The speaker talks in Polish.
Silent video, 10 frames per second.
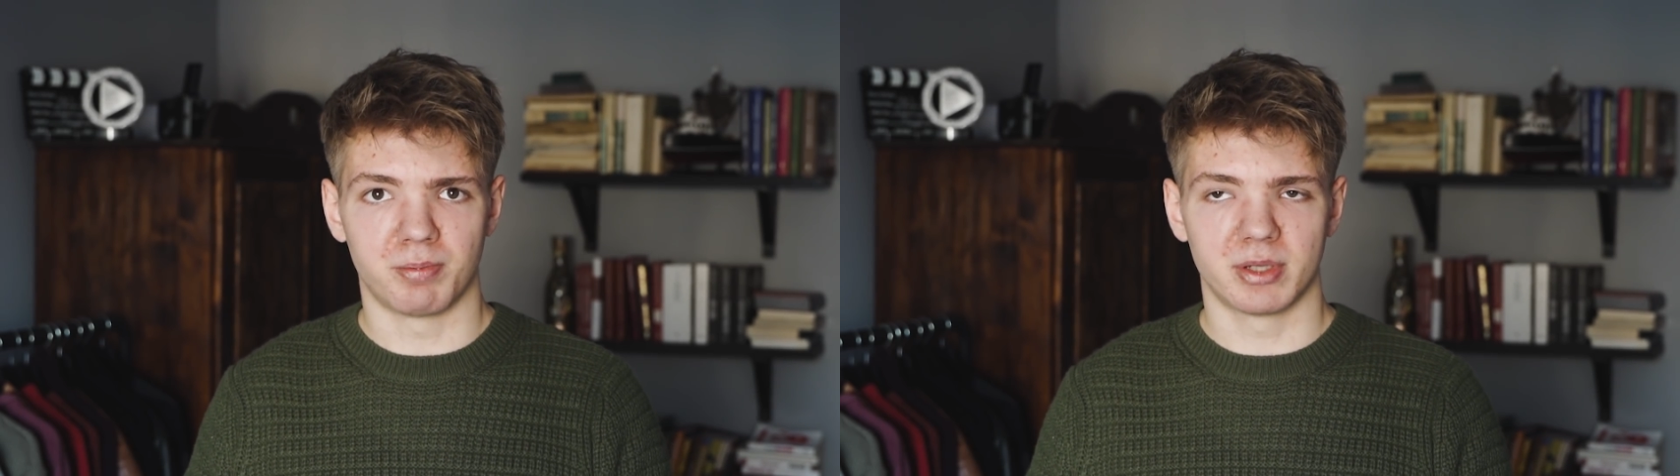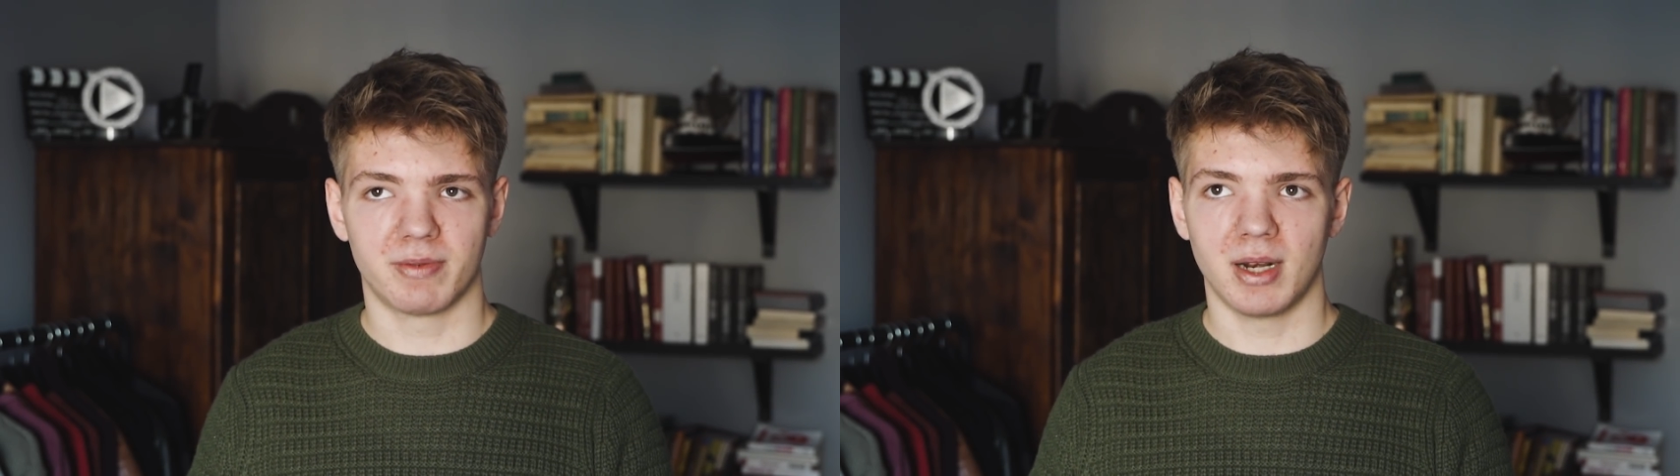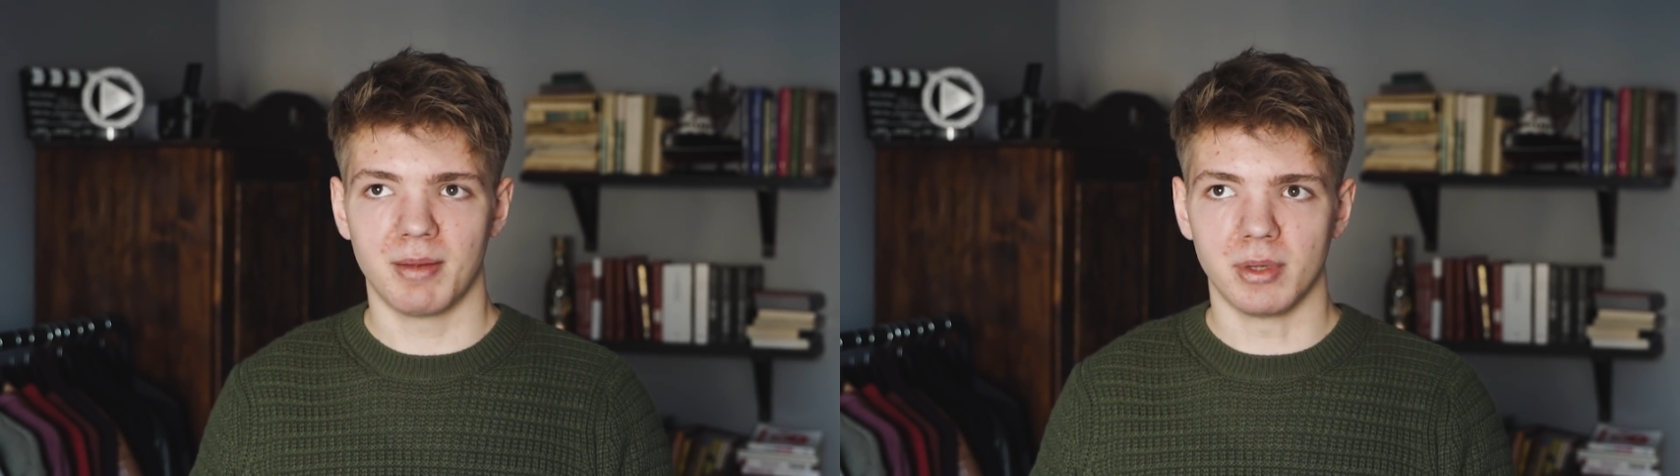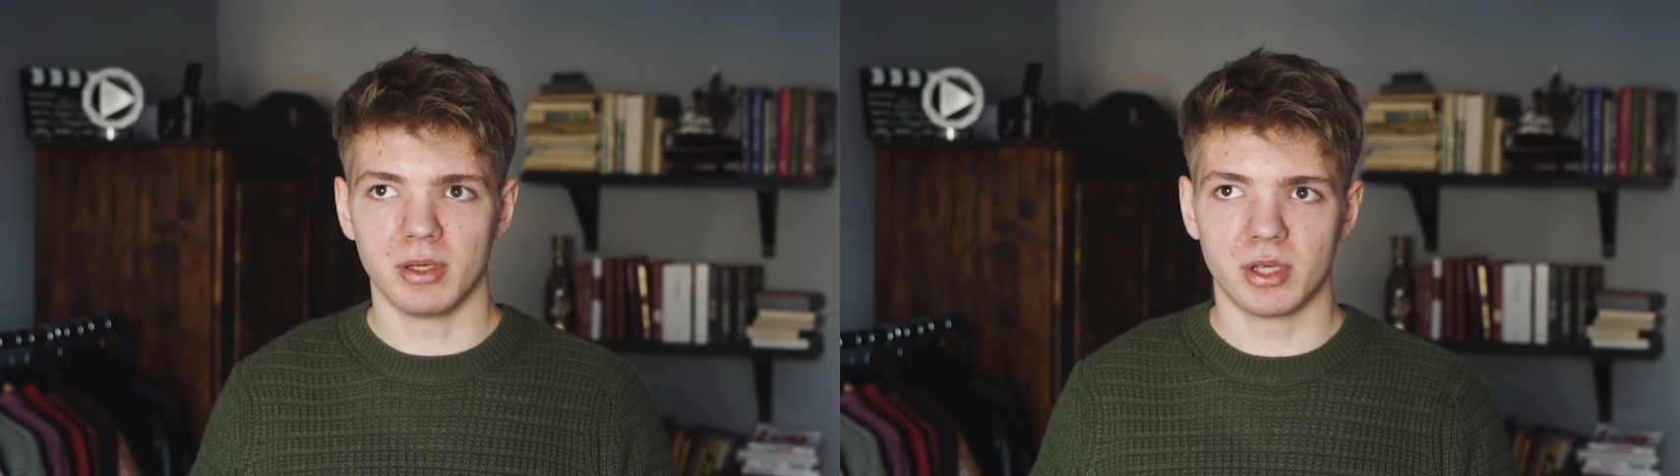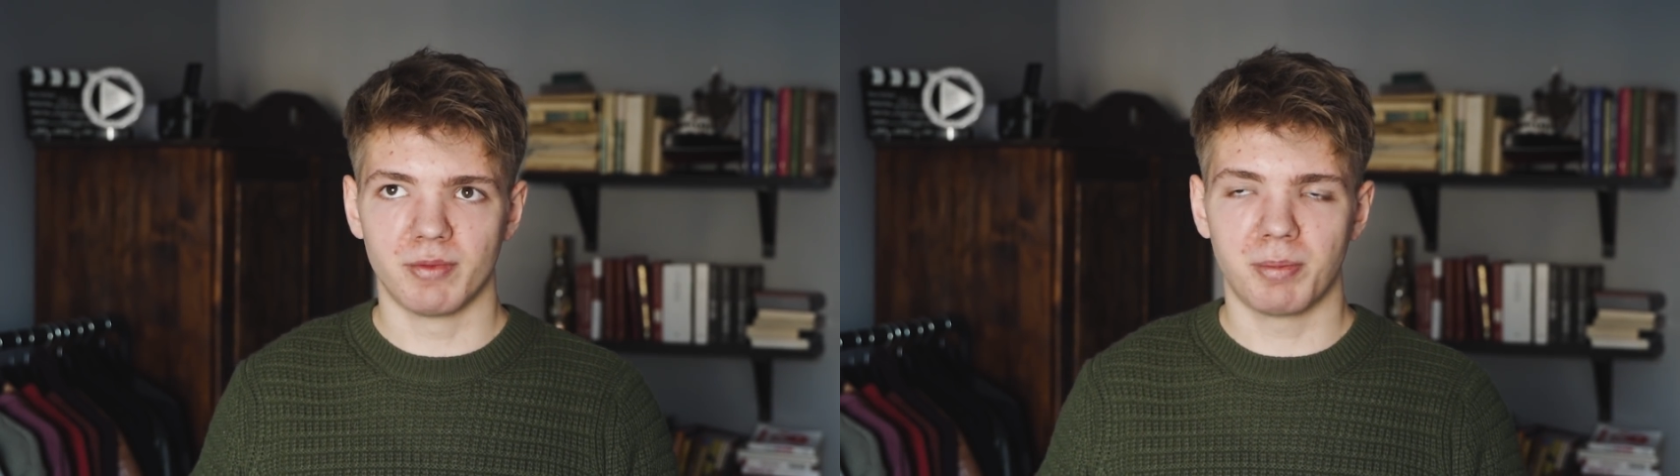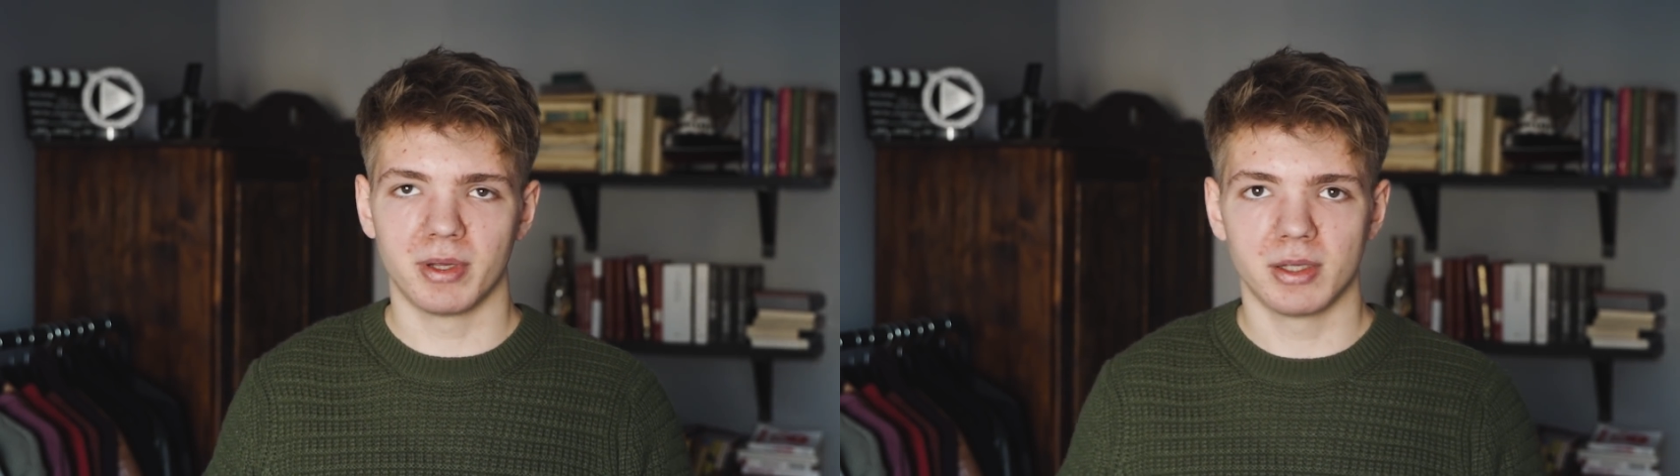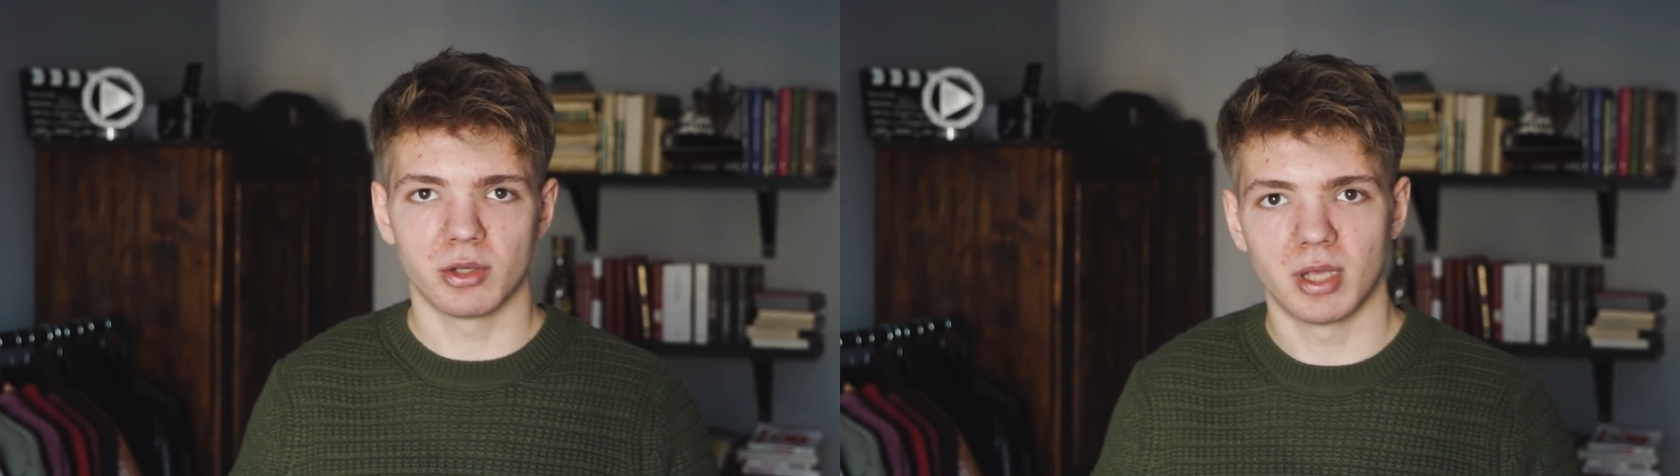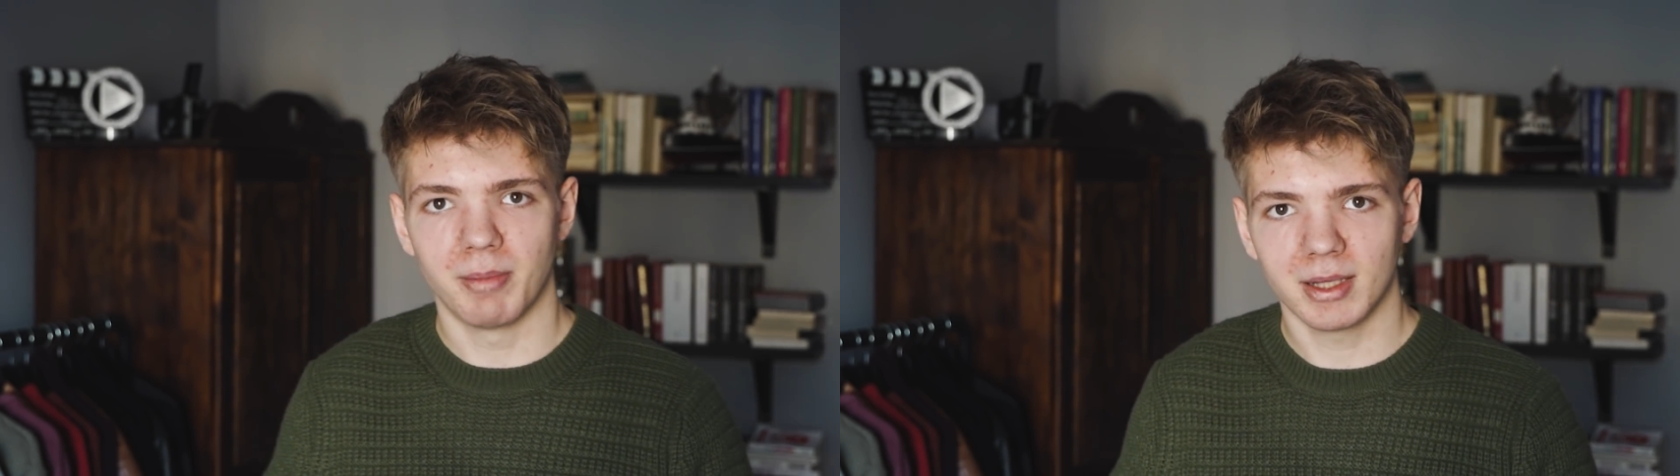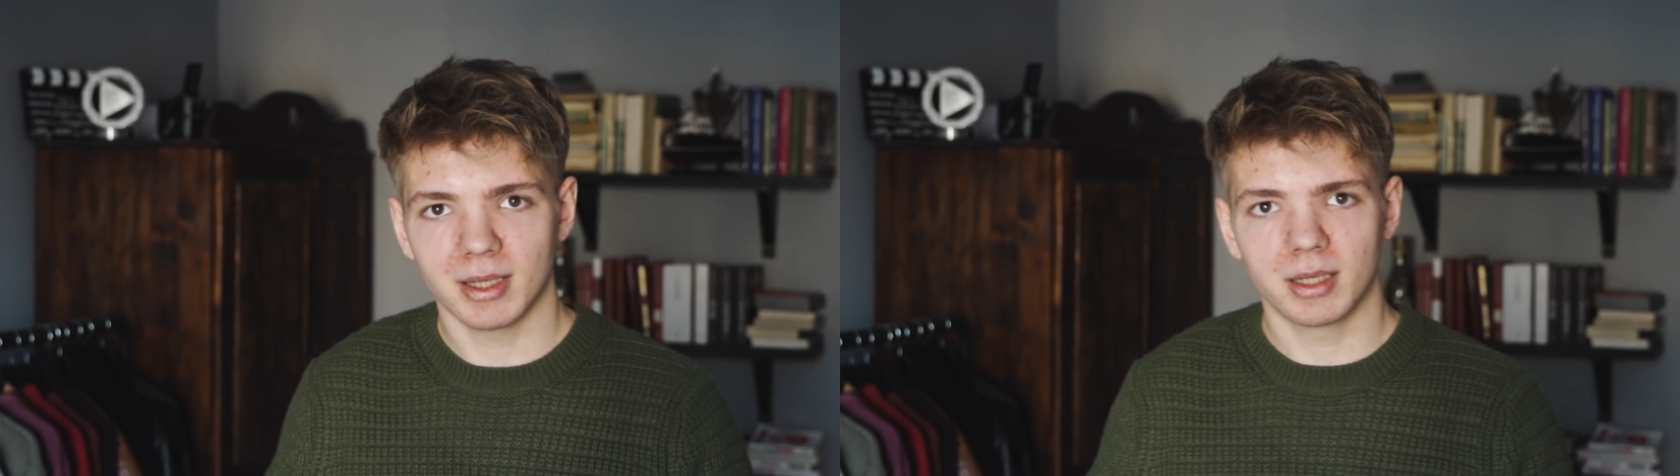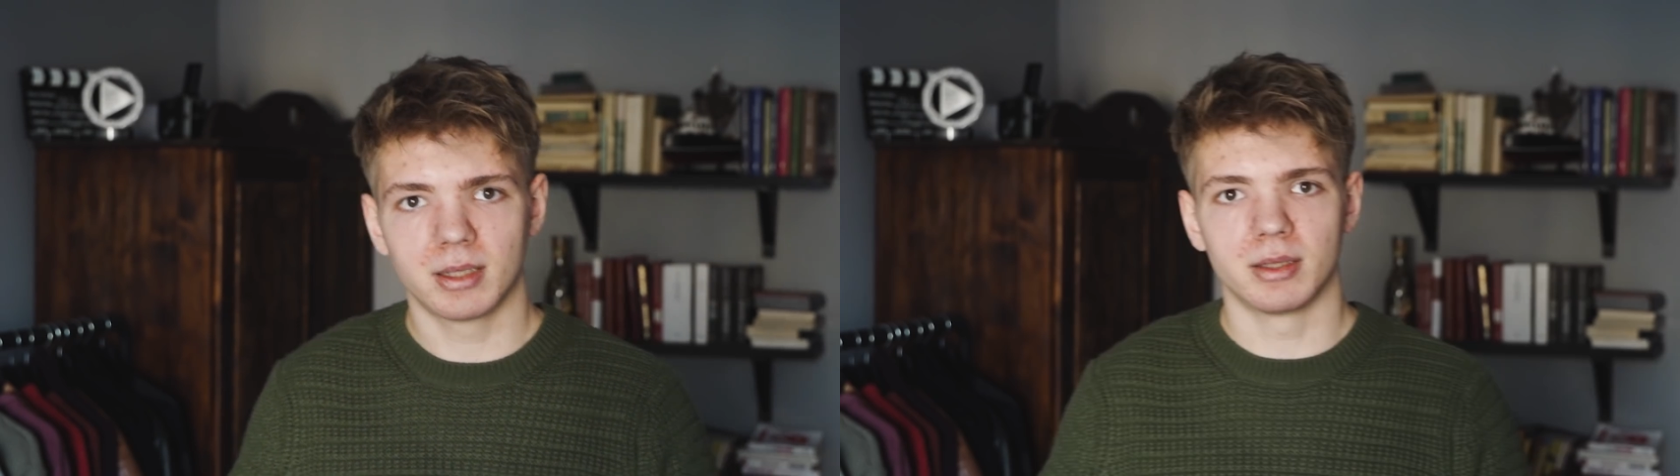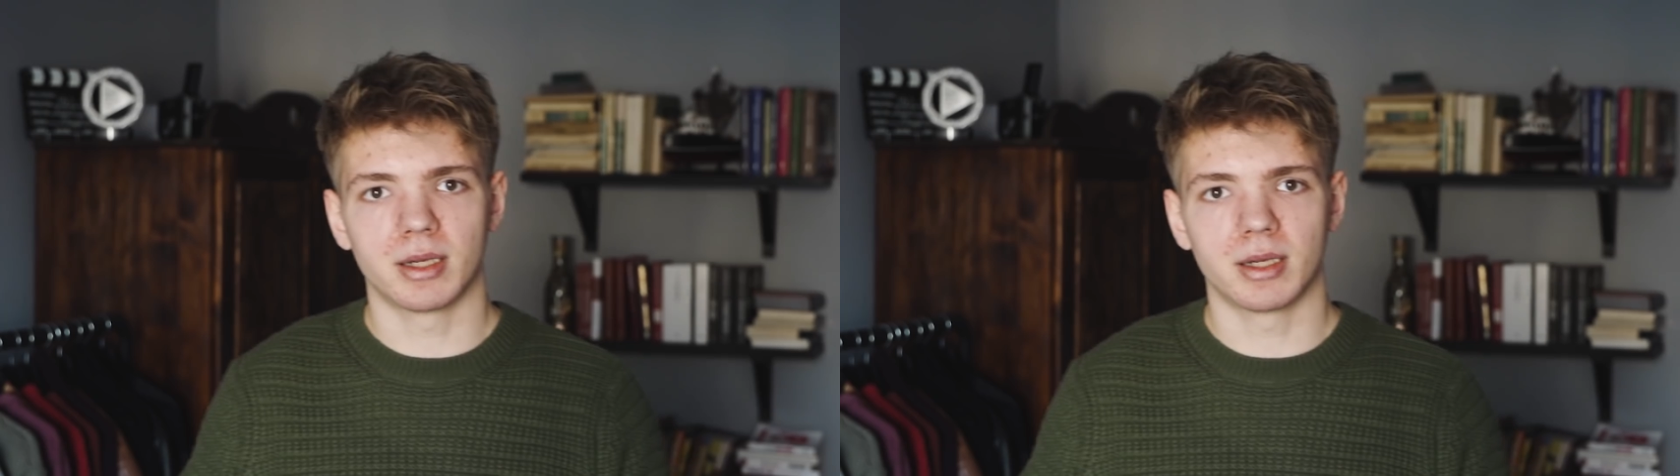Pozwala mi się wypowiadać o tematach,